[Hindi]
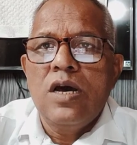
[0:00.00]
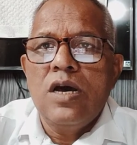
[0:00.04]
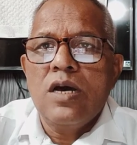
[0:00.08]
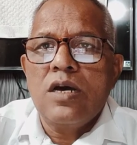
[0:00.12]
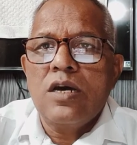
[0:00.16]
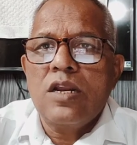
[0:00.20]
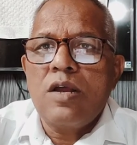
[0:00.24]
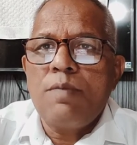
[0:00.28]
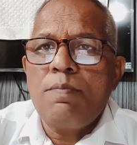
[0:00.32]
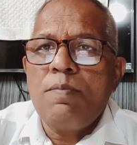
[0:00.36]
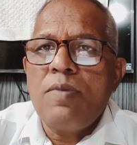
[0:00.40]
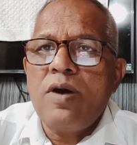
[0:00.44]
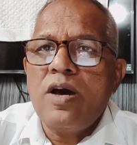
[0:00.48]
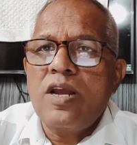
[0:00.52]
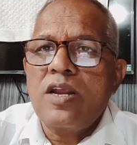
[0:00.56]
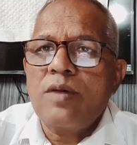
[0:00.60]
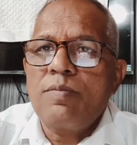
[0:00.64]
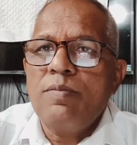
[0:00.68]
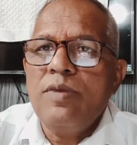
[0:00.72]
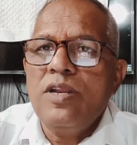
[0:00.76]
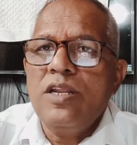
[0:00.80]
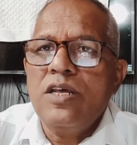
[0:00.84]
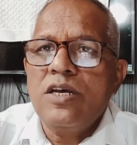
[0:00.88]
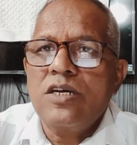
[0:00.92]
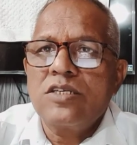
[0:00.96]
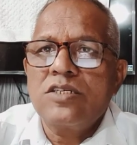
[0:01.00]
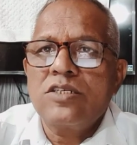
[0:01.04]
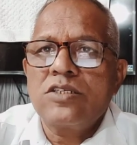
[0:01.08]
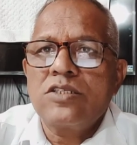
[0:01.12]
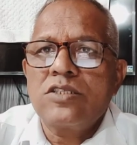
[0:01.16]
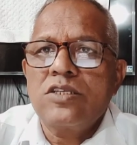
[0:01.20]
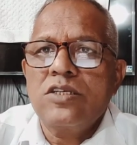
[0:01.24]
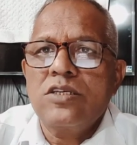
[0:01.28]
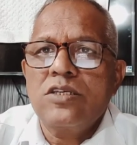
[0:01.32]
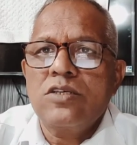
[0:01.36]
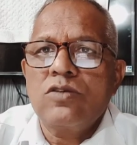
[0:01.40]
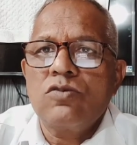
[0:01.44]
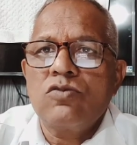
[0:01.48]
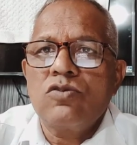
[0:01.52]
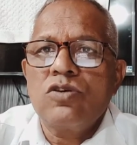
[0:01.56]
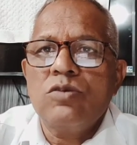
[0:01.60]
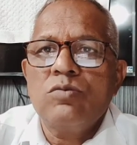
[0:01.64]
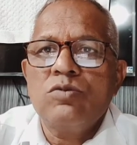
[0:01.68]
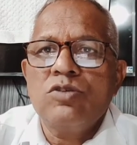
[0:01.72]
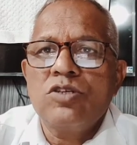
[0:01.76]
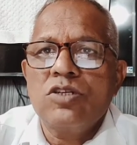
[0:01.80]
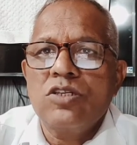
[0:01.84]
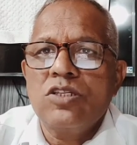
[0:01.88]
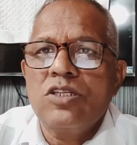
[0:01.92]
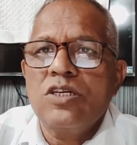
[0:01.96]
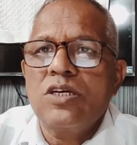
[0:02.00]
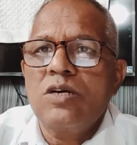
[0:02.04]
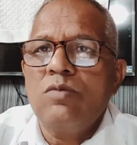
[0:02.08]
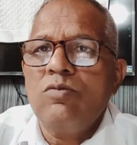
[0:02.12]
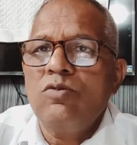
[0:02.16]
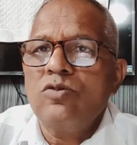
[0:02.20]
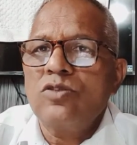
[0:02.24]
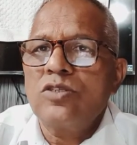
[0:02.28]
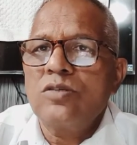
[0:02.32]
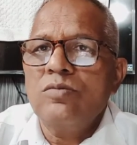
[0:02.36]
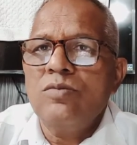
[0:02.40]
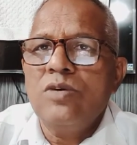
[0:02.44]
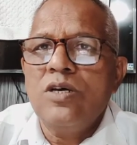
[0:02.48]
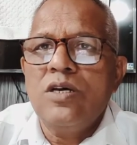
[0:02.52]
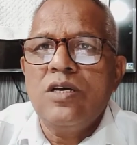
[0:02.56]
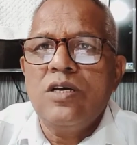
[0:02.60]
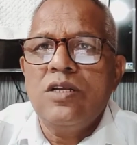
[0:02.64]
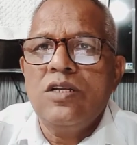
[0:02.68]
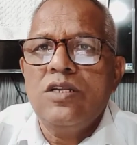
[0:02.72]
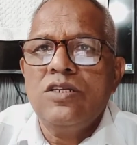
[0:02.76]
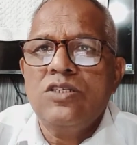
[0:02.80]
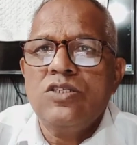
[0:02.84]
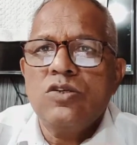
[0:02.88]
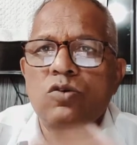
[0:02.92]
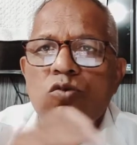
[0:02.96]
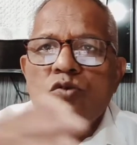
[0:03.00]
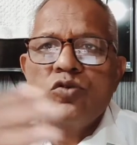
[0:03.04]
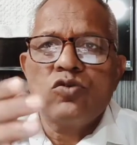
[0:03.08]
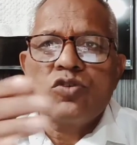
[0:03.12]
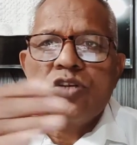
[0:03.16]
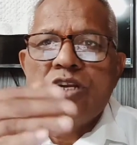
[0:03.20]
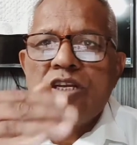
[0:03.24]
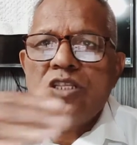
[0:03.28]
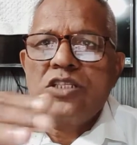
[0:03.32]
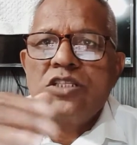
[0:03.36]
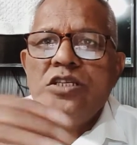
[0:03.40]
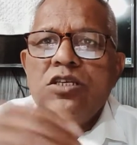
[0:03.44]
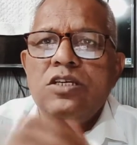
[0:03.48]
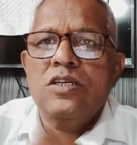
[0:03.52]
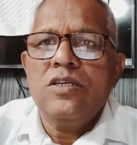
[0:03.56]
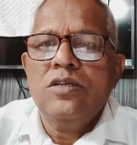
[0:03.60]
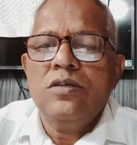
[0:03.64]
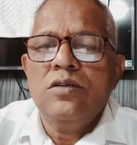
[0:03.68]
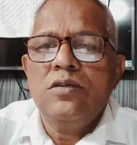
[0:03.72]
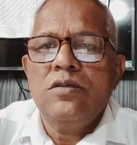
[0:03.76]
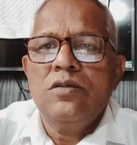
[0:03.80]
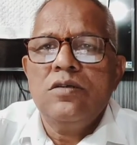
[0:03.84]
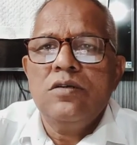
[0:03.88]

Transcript: अगर आप पार्क में नहीं कर सकते क्योंकि सर्दी का मौसम है नीचे ओस रहती है